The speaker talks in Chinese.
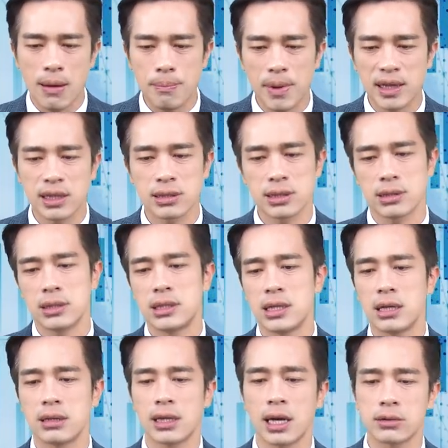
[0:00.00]
慢的实
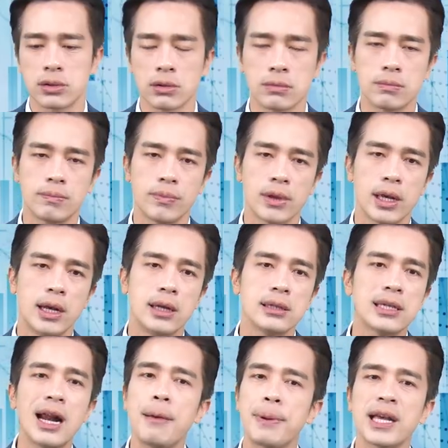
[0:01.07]
现当中。
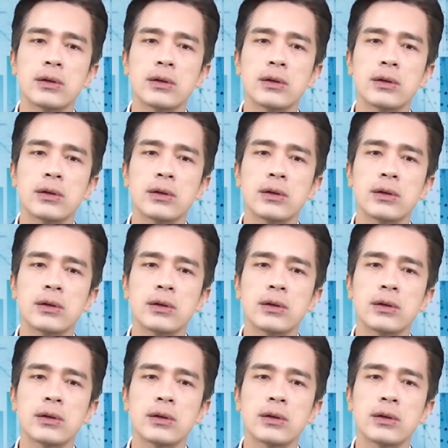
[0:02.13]
再来苹